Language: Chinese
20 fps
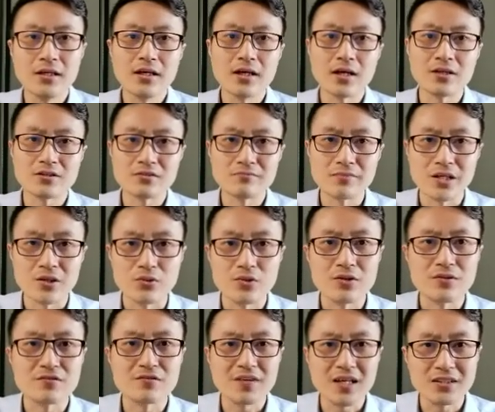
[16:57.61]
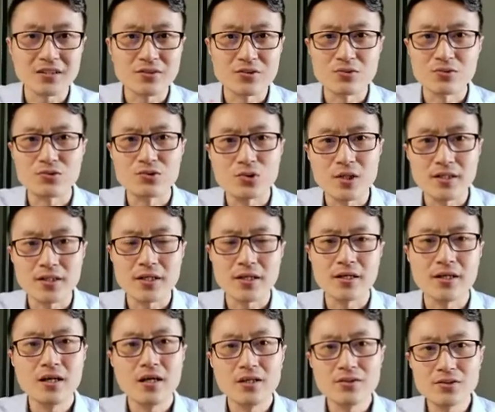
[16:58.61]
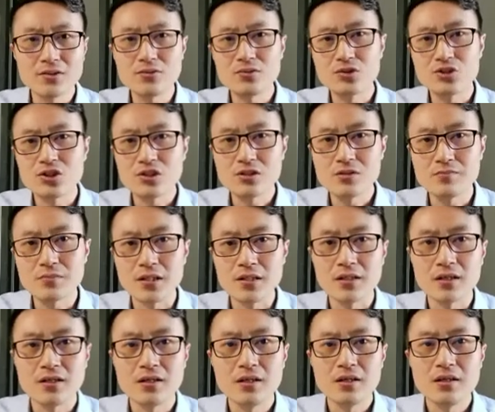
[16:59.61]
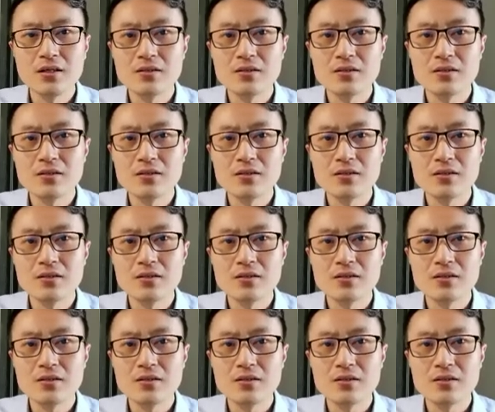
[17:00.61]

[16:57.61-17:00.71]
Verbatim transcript: 还是美国人发的那种状态，这种痴迷呢，